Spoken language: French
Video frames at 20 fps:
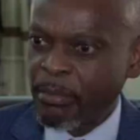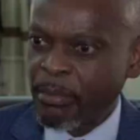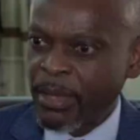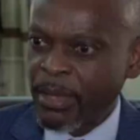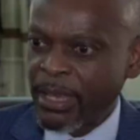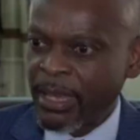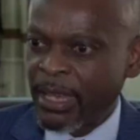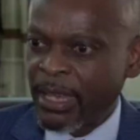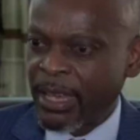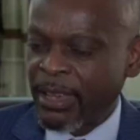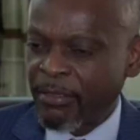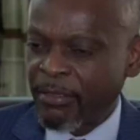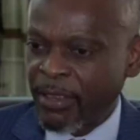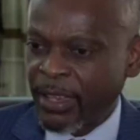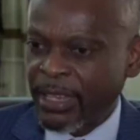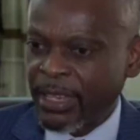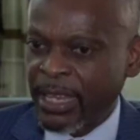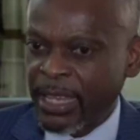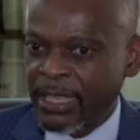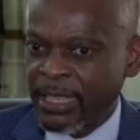mais
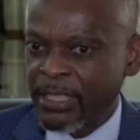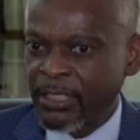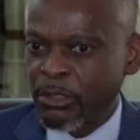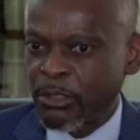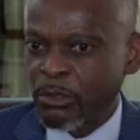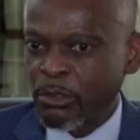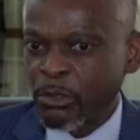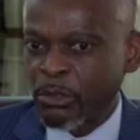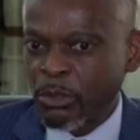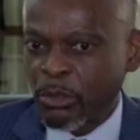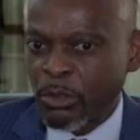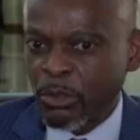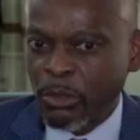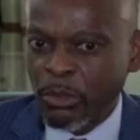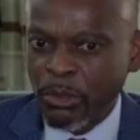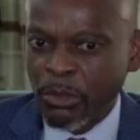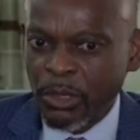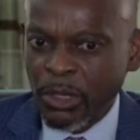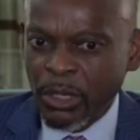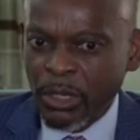avec l'adhésion du
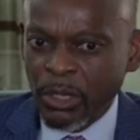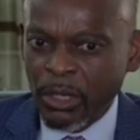Togo